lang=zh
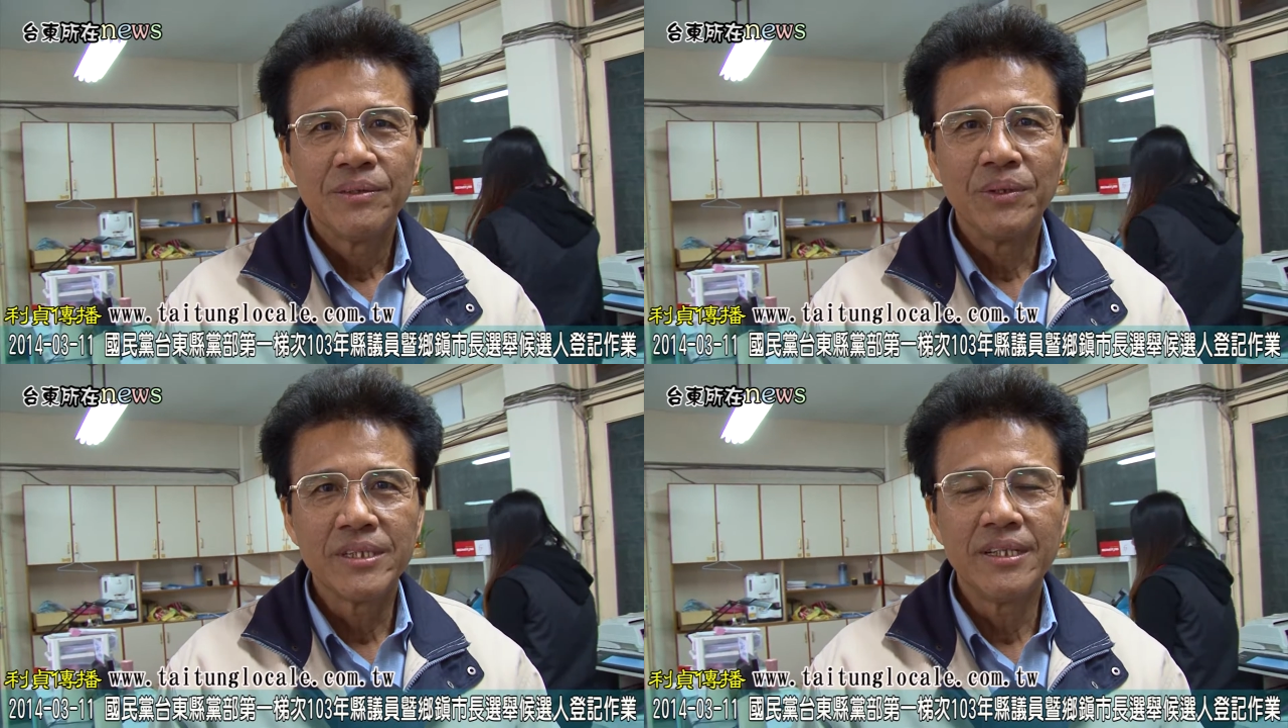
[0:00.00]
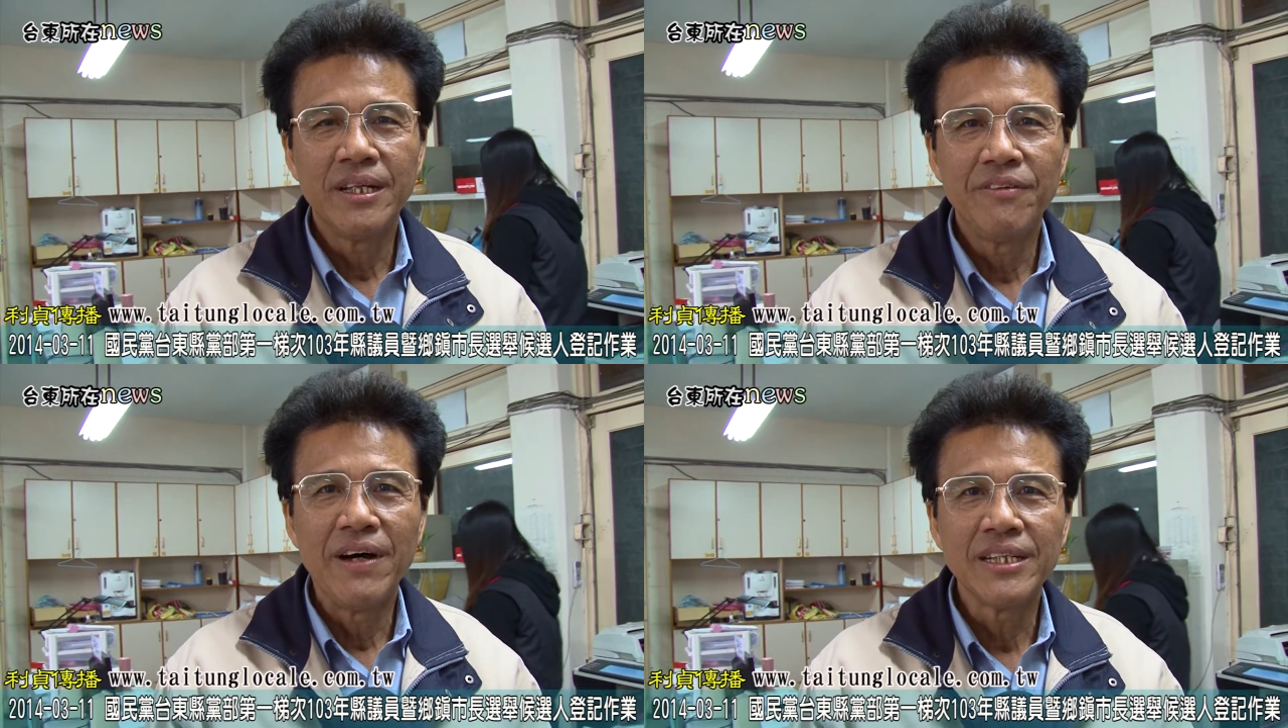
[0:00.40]
我是
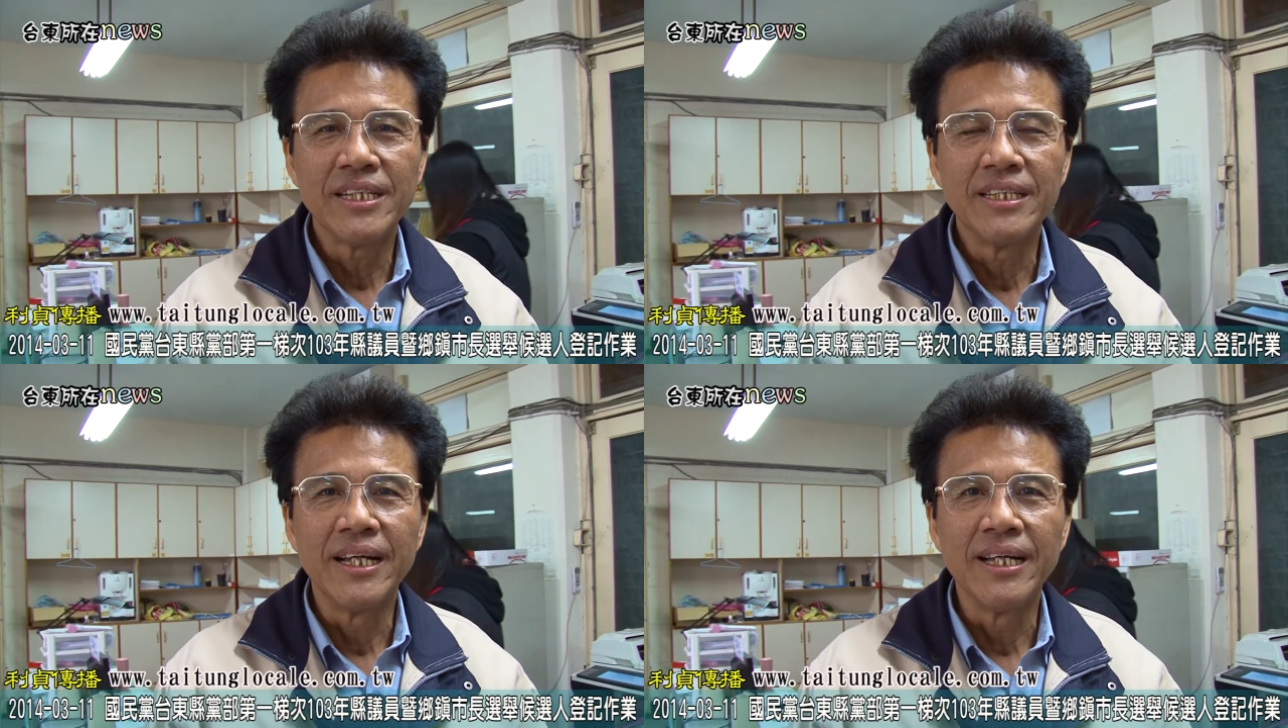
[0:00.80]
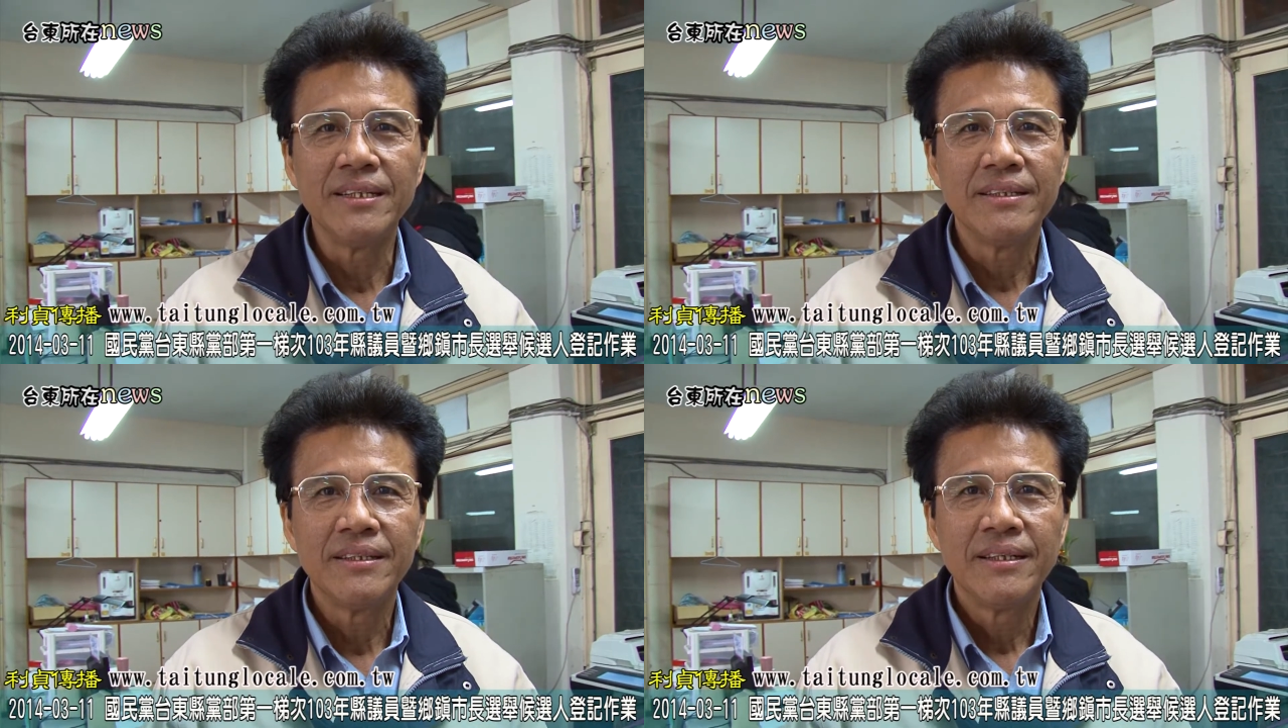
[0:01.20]
房贤人，
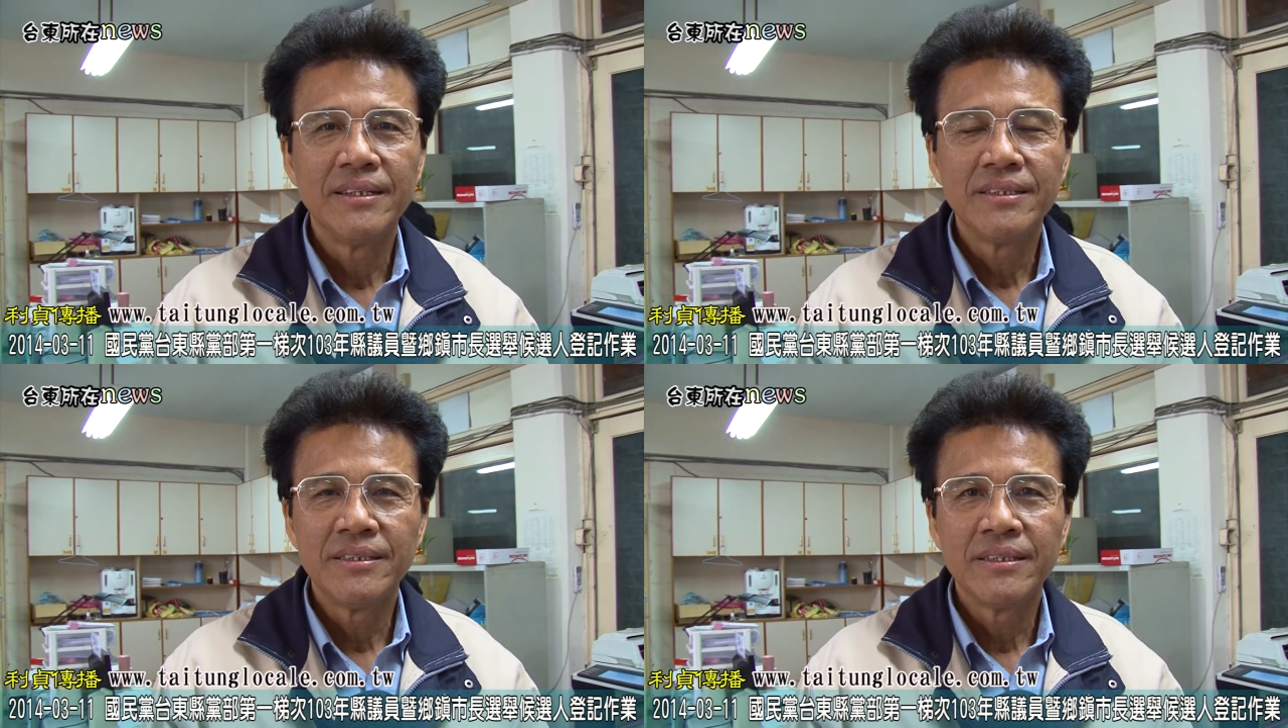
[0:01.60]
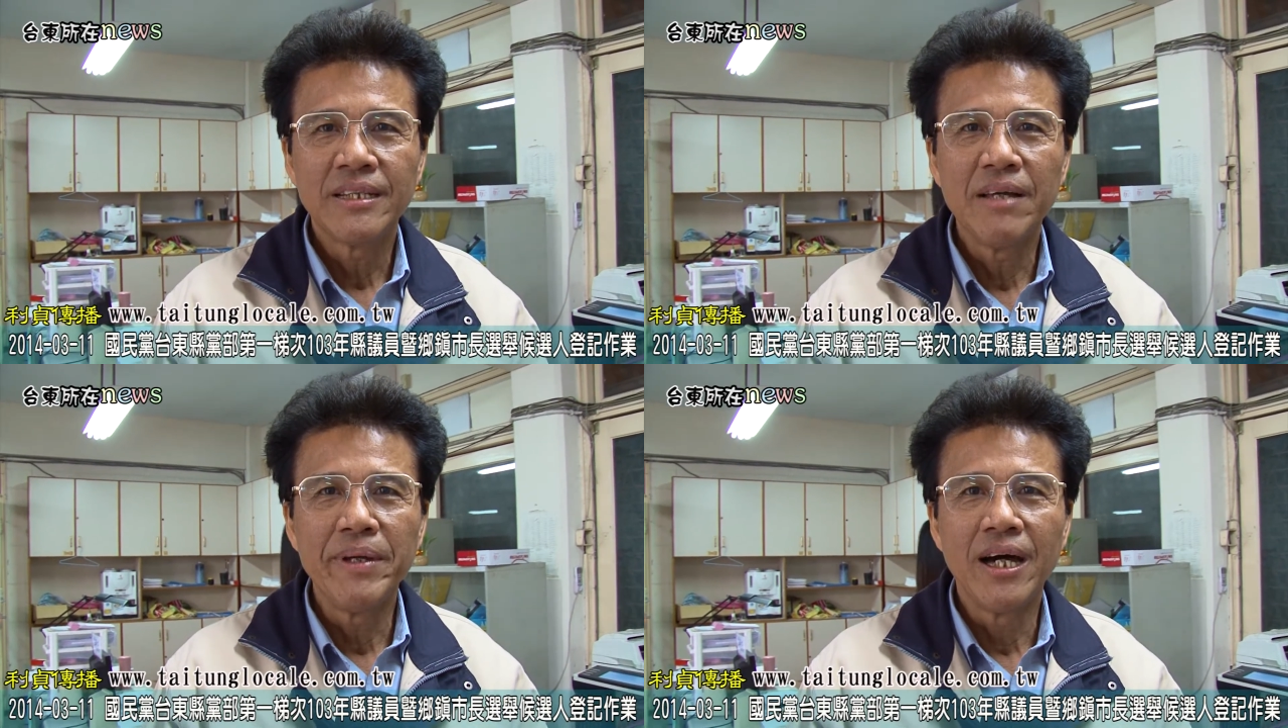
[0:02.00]

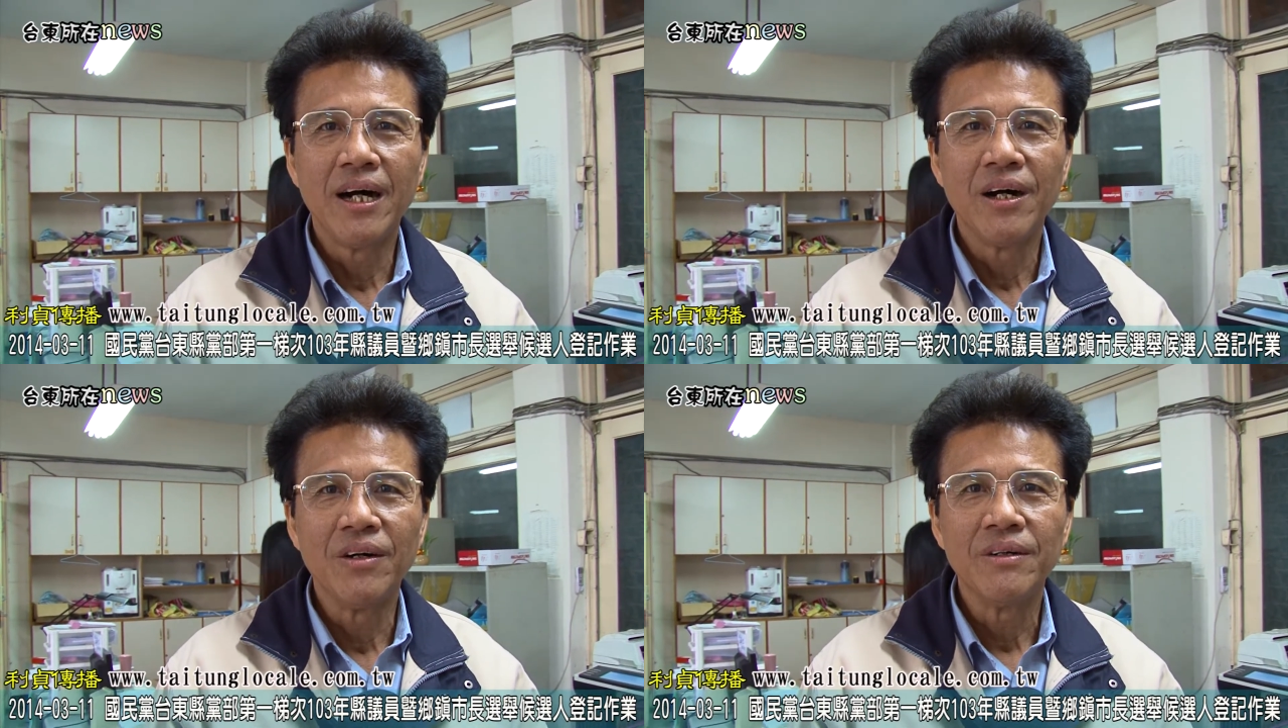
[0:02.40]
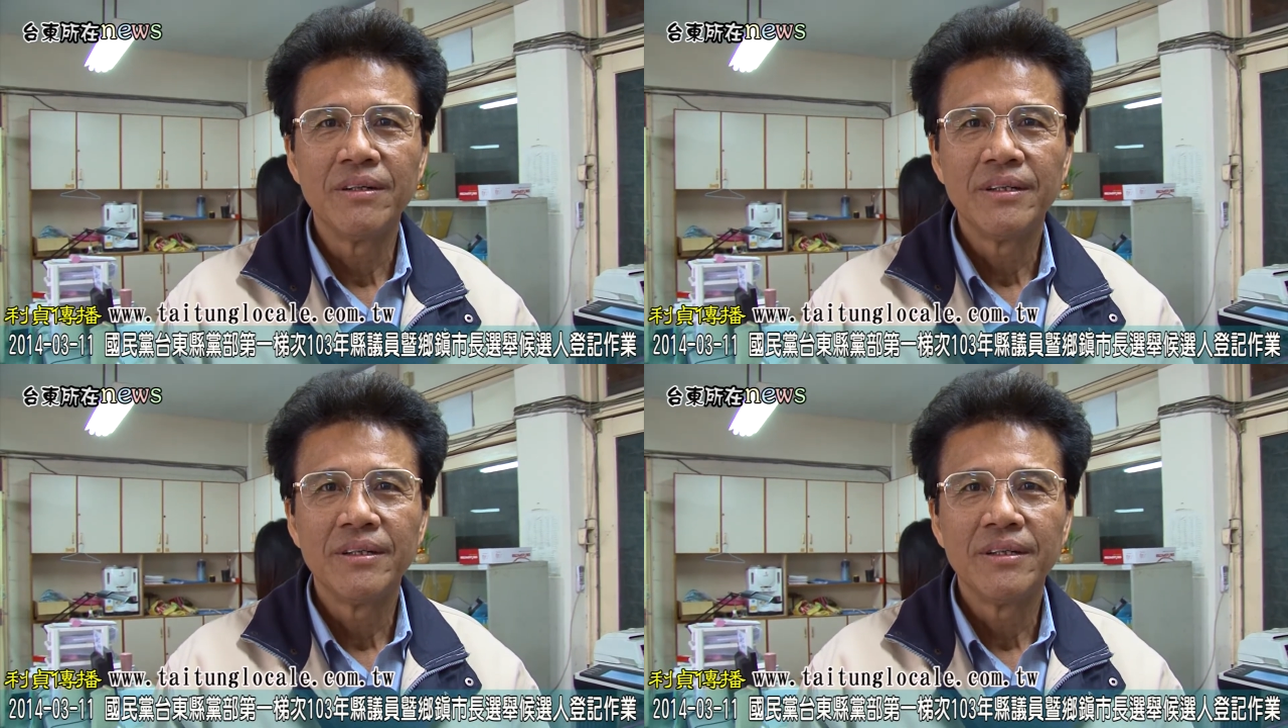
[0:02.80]
代表